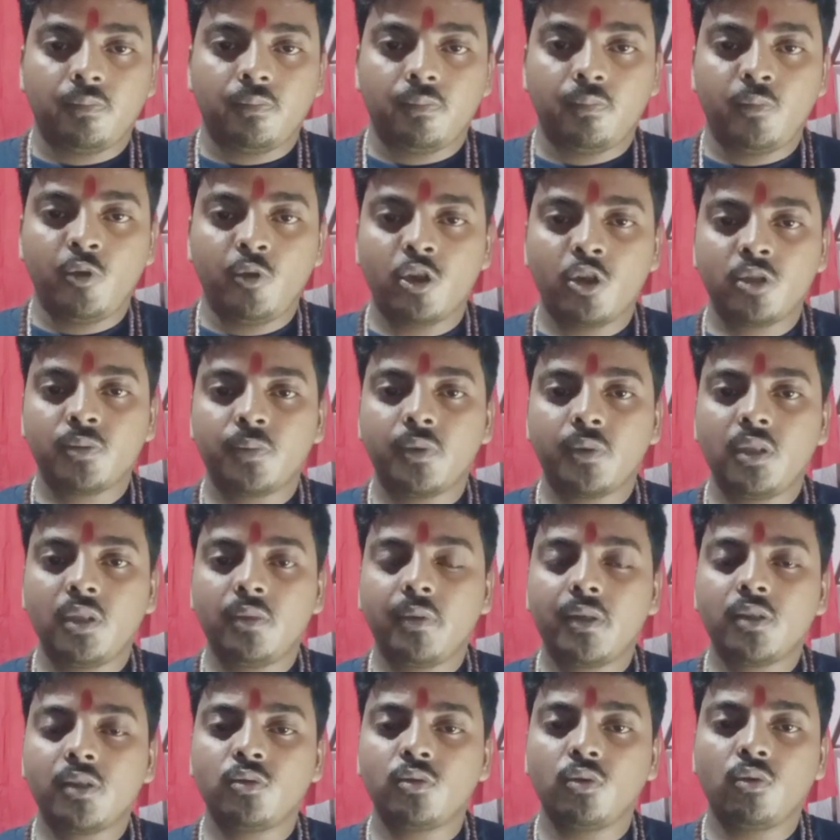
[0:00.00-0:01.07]

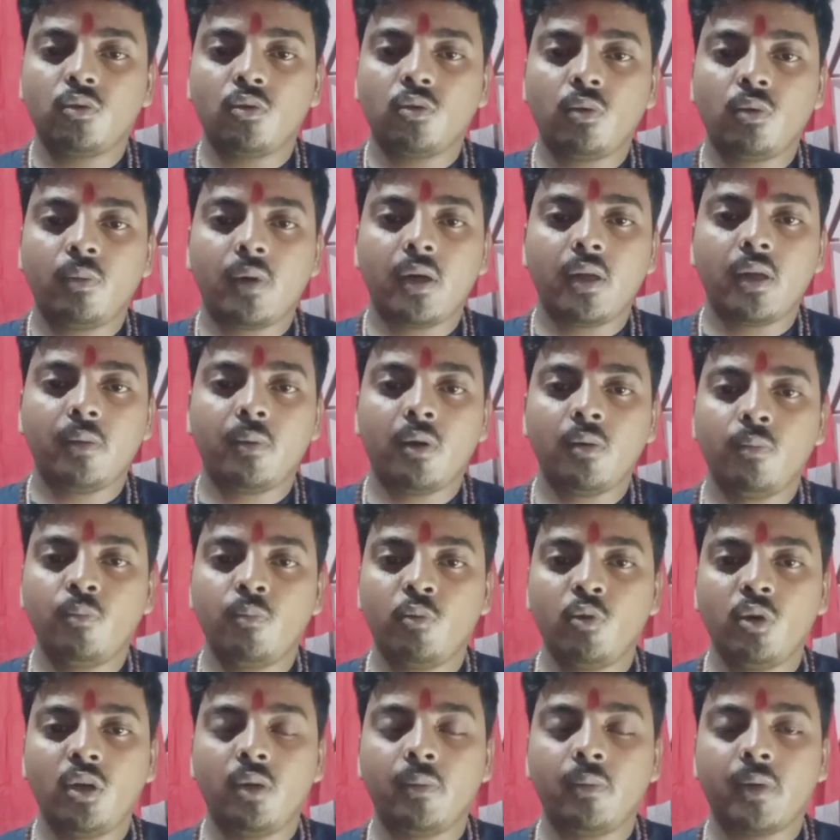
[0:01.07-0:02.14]
বৃহস্পতিবার শুক্রবার এবং
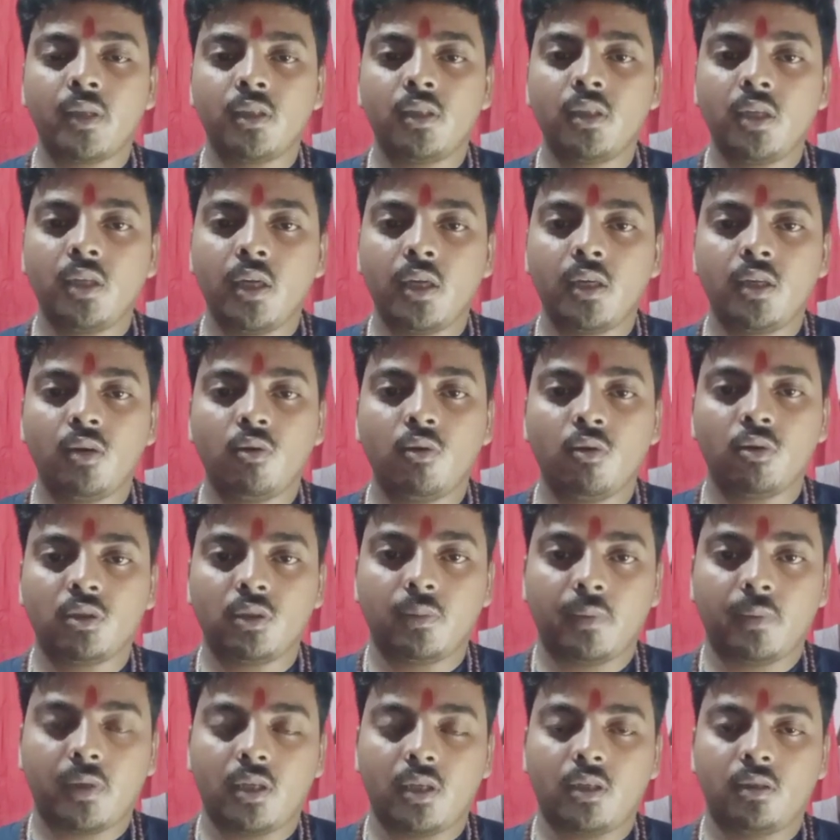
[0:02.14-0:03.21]
পূর্ণিমার দিন এটি করতে
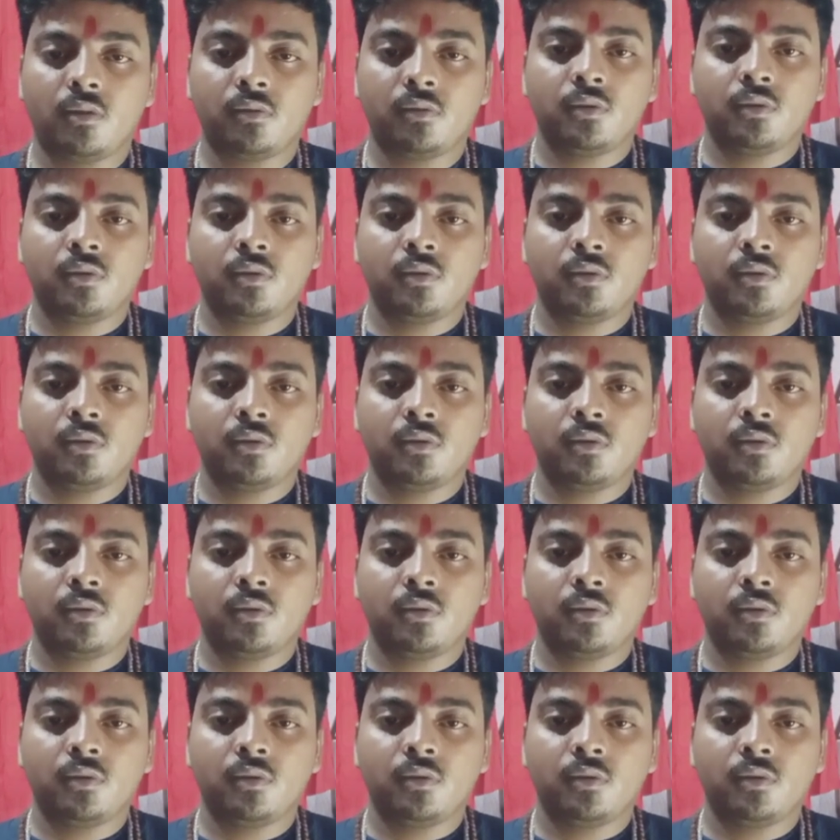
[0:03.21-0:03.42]
পারেন